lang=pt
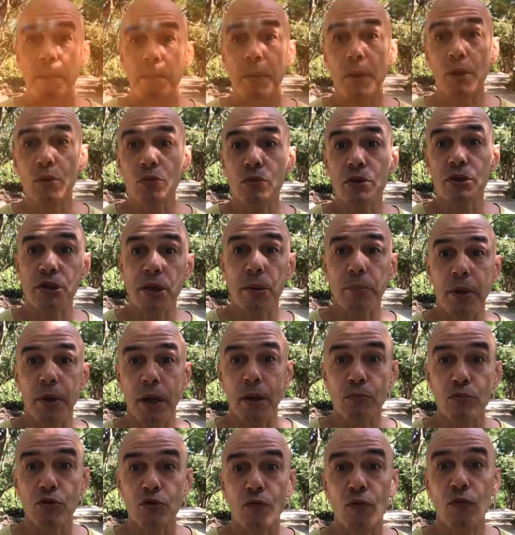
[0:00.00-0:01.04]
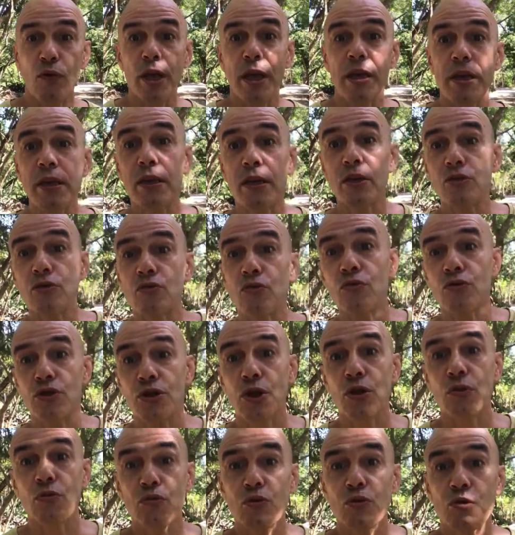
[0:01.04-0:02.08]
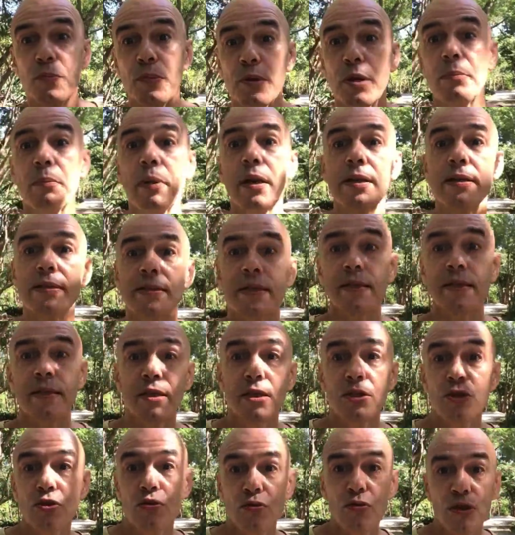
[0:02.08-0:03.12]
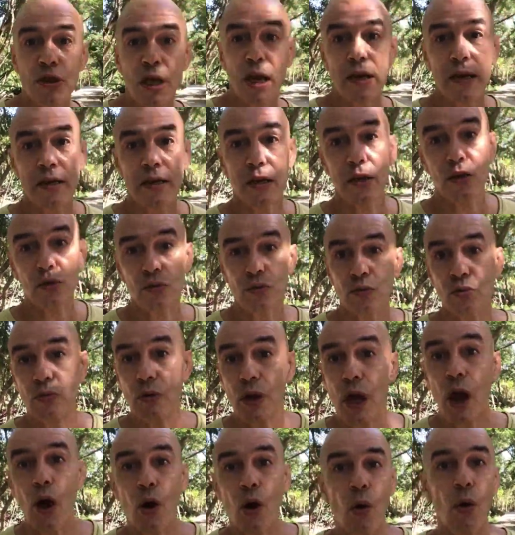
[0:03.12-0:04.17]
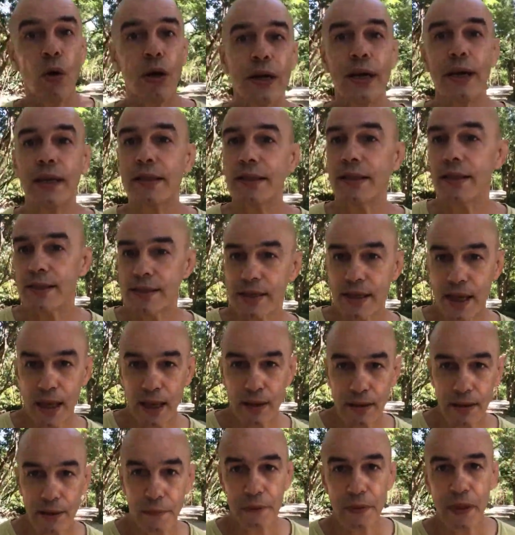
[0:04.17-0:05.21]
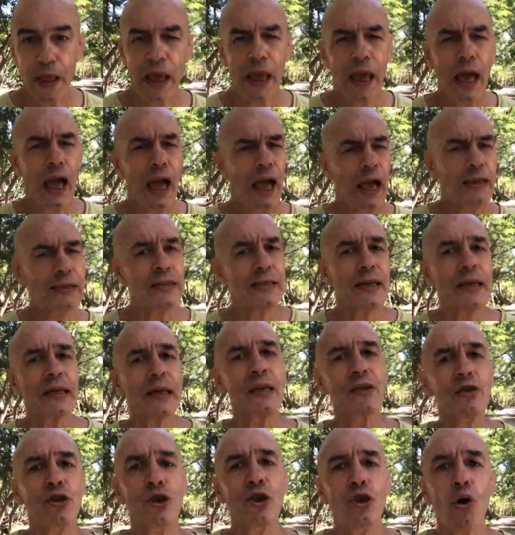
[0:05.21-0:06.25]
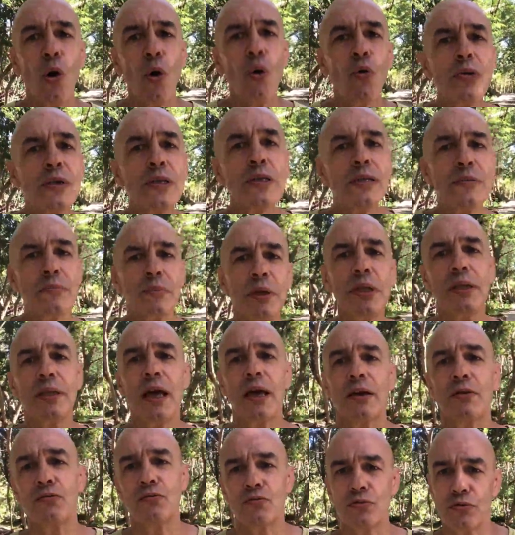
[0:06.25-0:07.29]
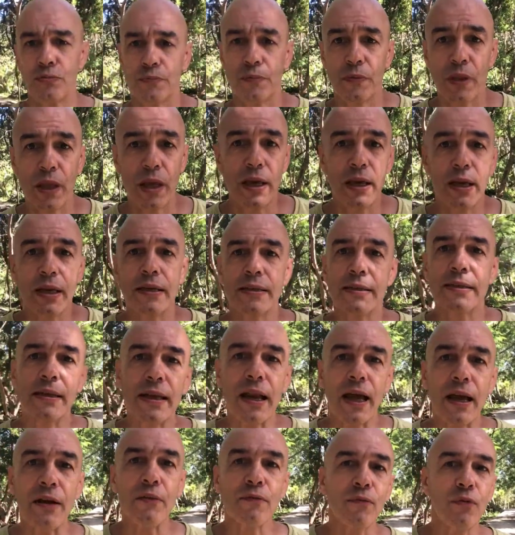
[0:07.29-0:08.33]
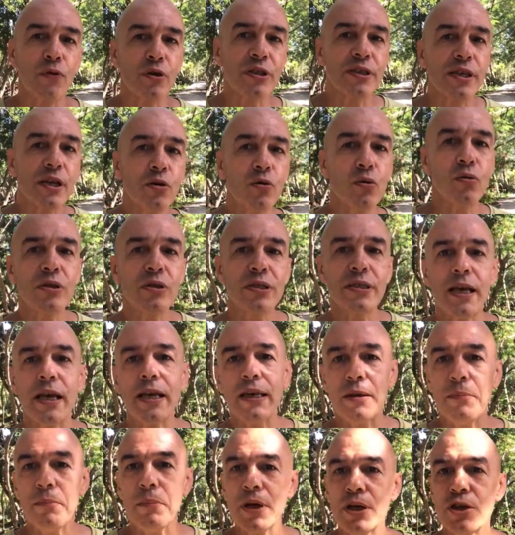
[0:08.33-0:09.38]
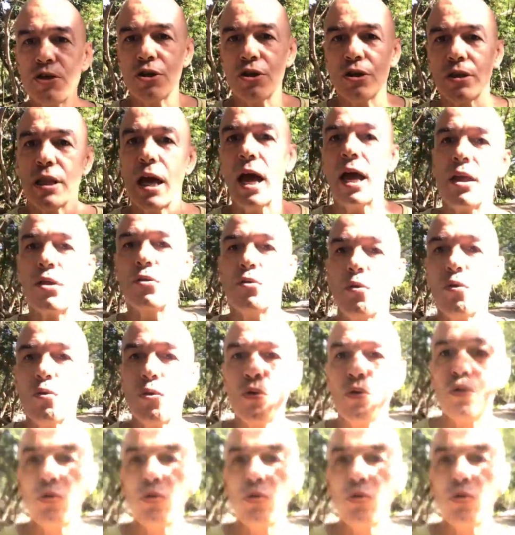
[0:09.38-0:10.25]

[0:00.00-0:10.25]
Pelo que sabemos, foi aí que surgiram os primeiros indícios da agricultura organizada. Há cerca de 11 mil anos, Será que você consegue imaginar um